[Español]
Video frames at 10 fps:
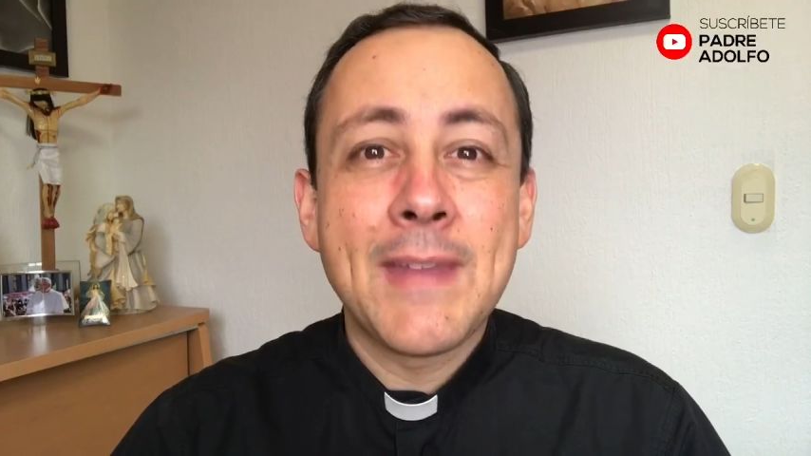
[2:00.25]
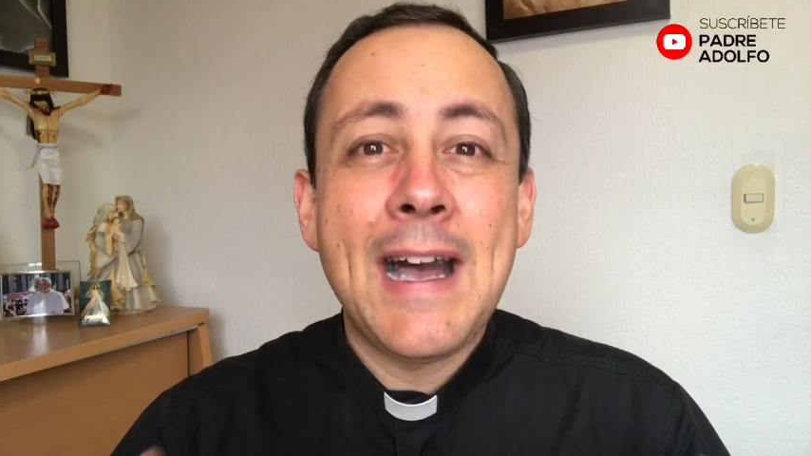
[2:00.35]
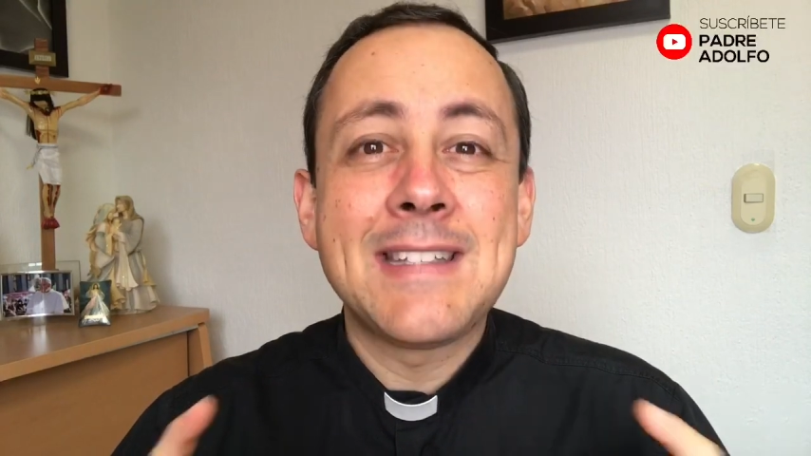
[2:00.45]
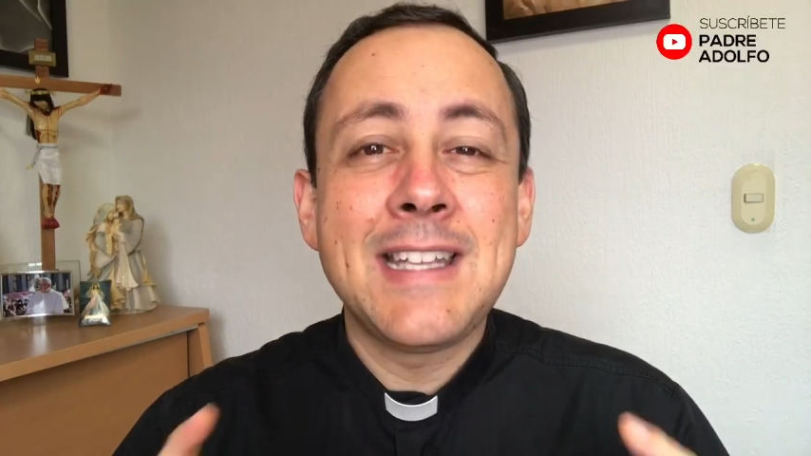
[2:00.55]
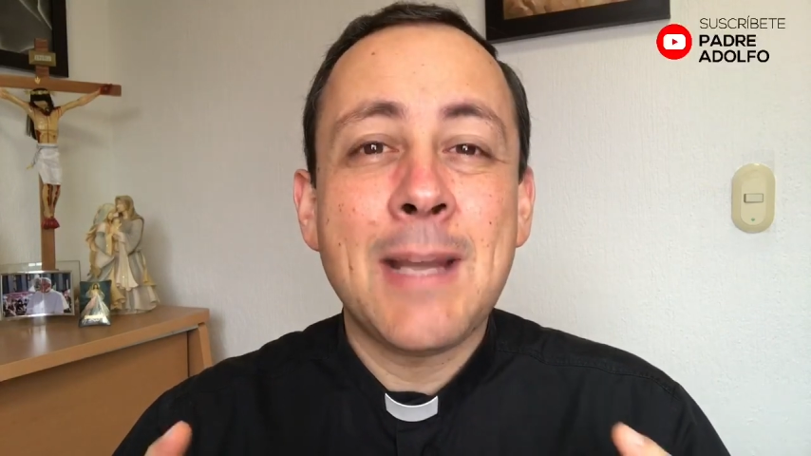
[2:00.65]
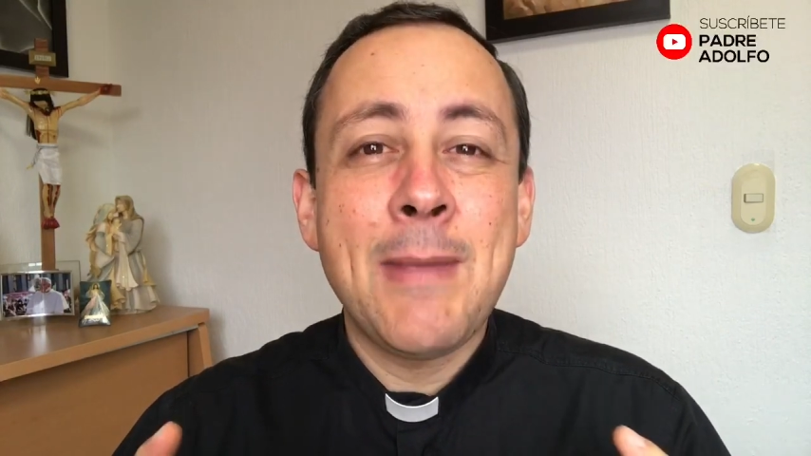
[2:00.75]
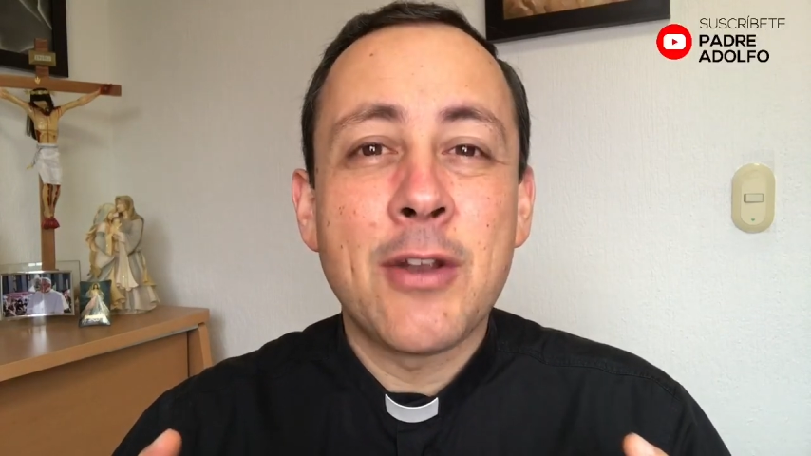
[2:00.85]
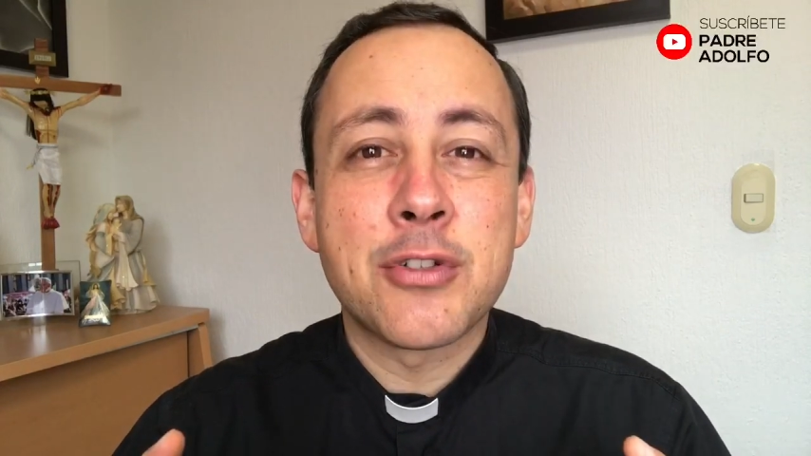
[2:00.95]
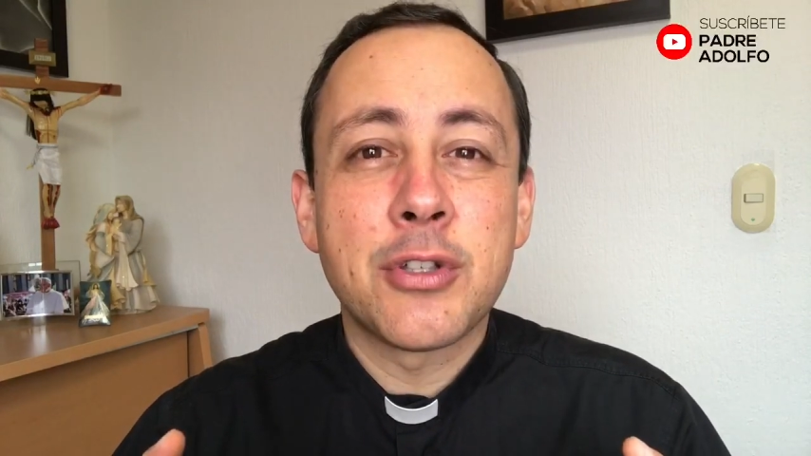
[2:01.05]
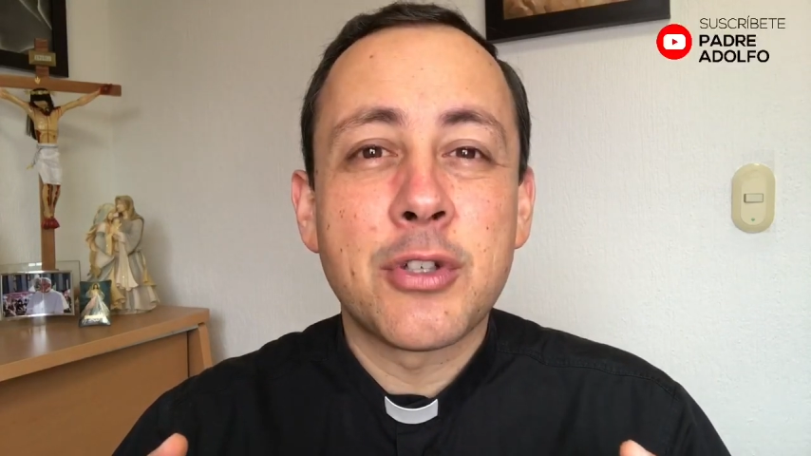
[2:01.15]
así también
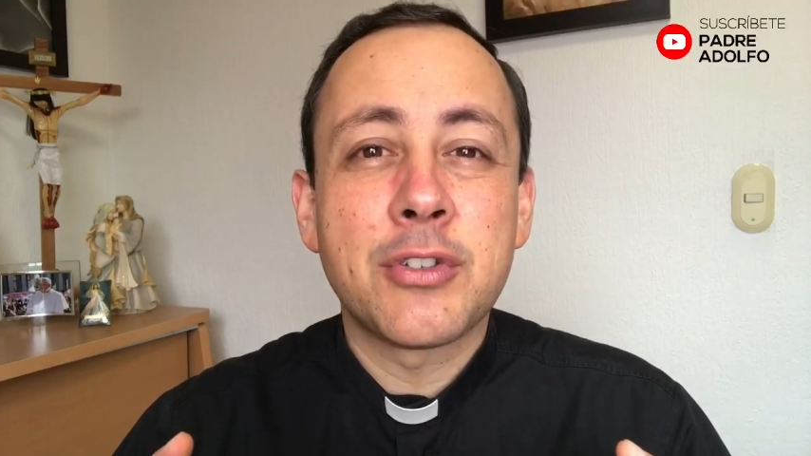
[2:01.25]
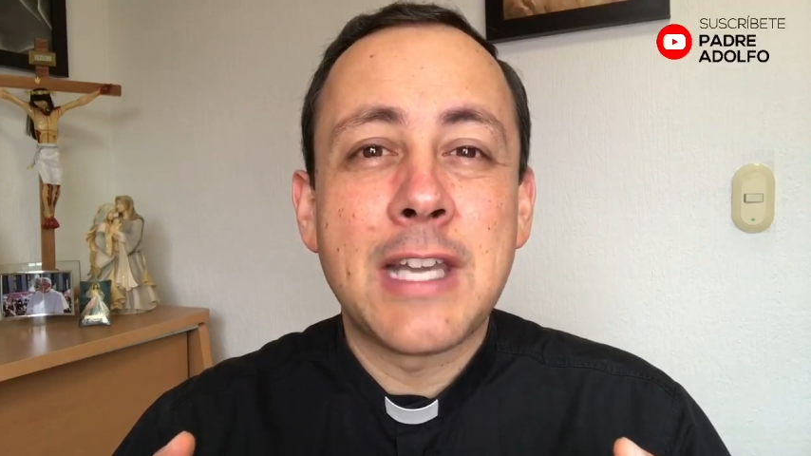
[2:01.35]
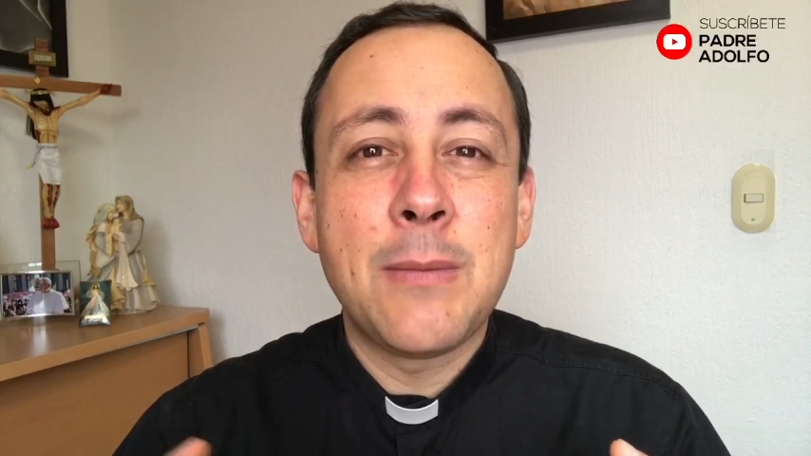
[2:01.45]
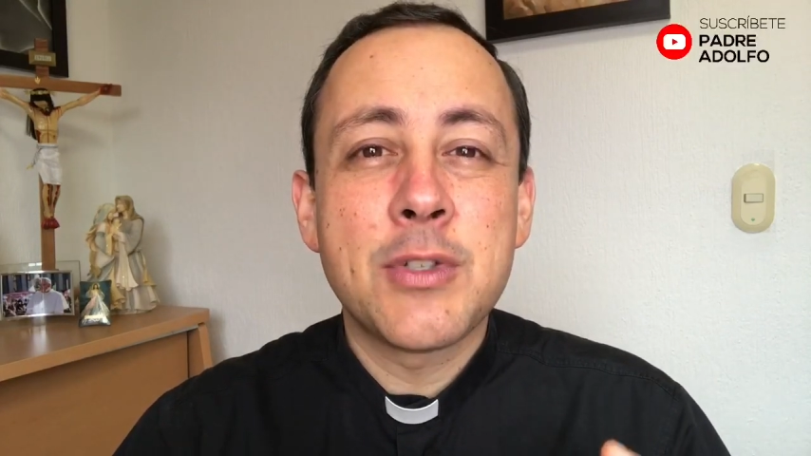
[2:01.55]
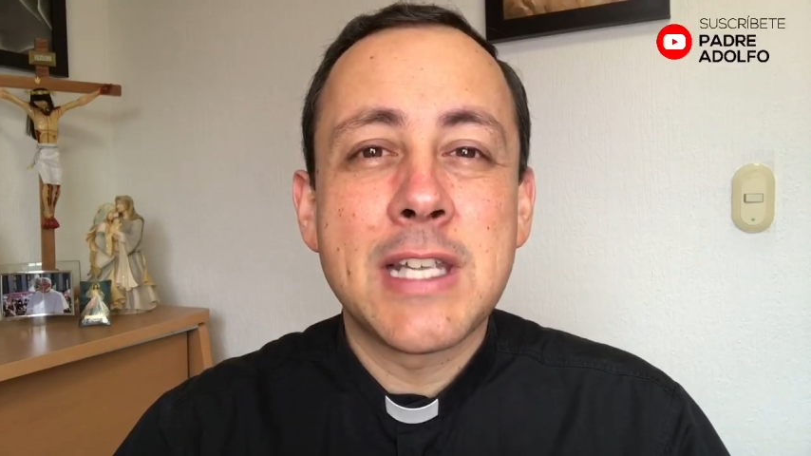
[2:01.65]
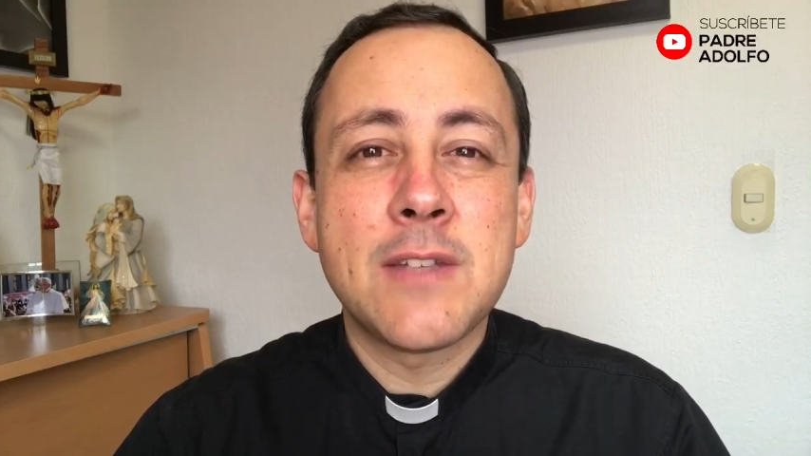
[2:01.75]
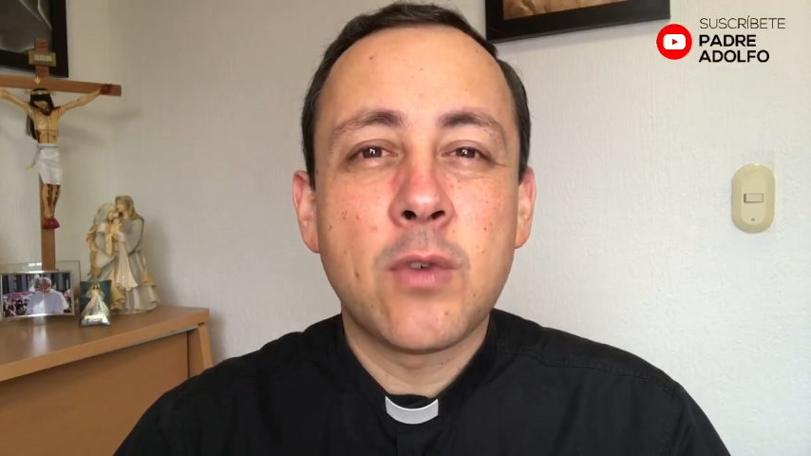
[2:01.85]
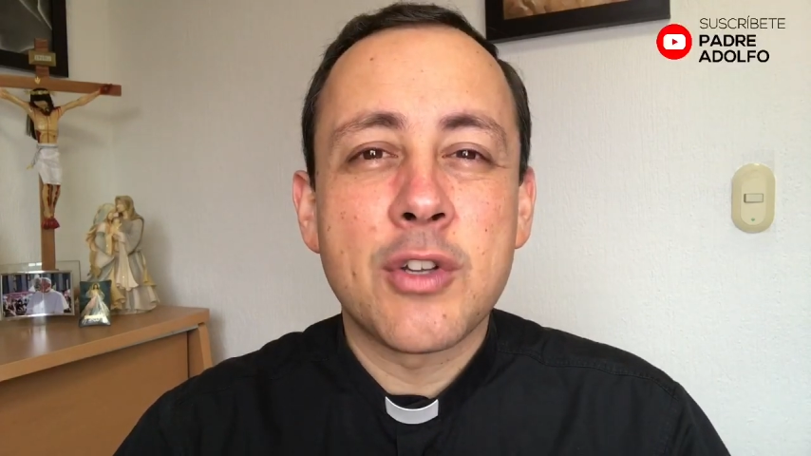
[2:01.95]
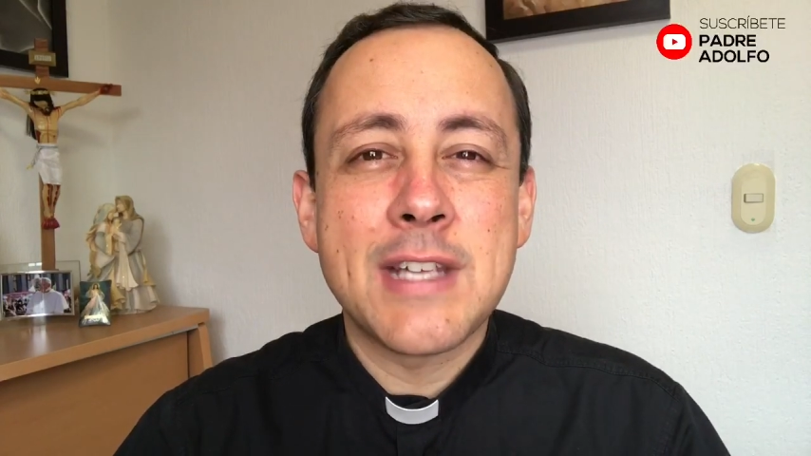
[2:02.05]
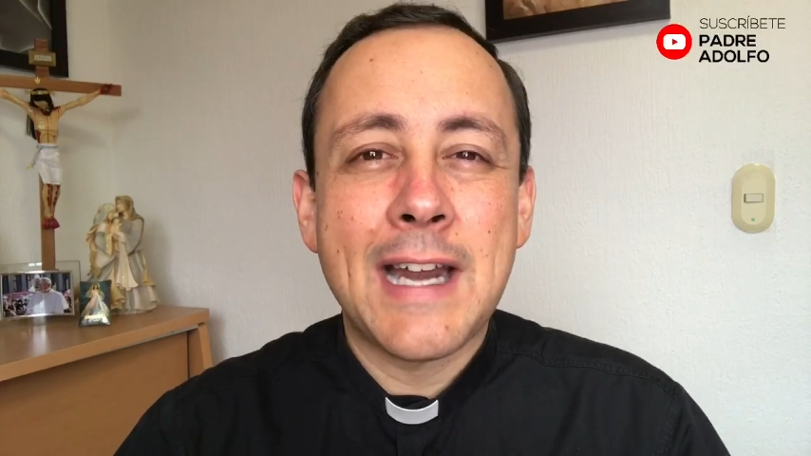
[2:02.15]
nosotros tenemos que
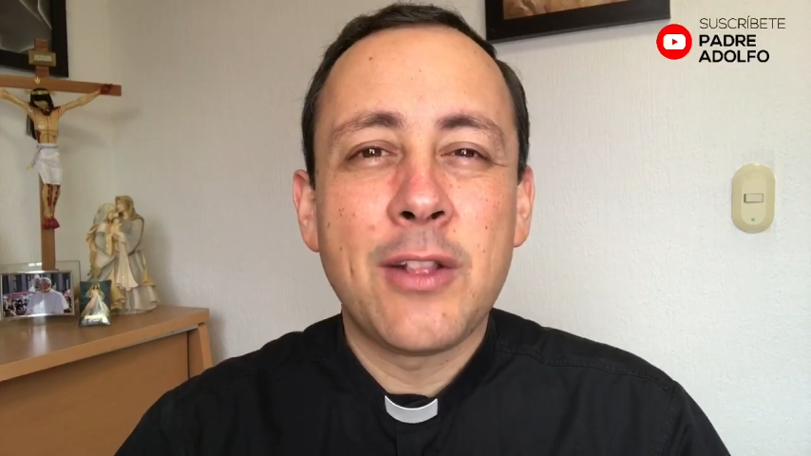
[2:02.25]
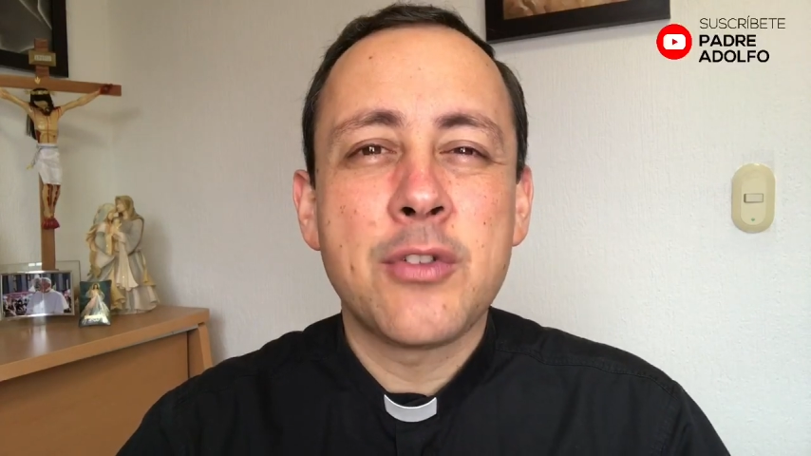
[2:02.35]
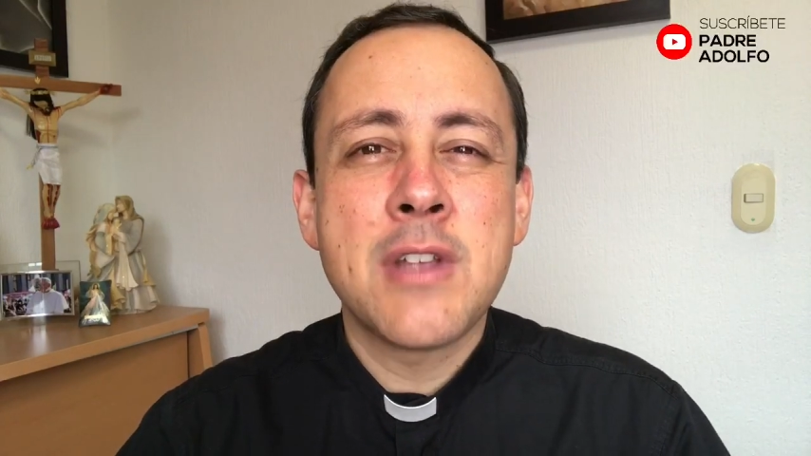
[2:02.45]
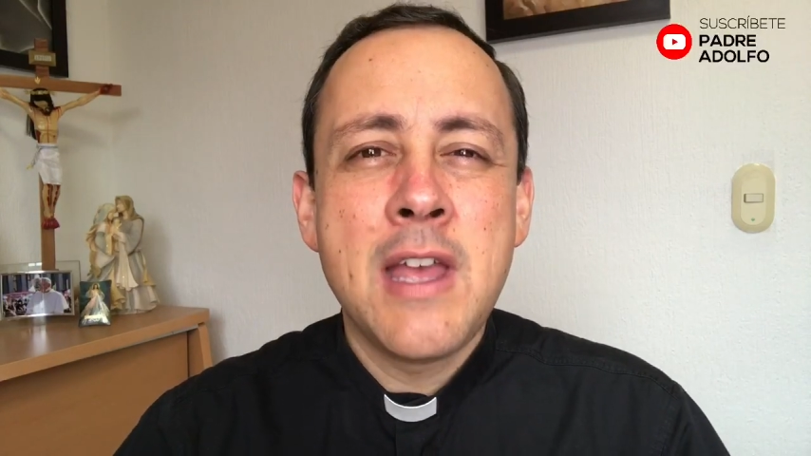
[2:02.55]
esforzarnos,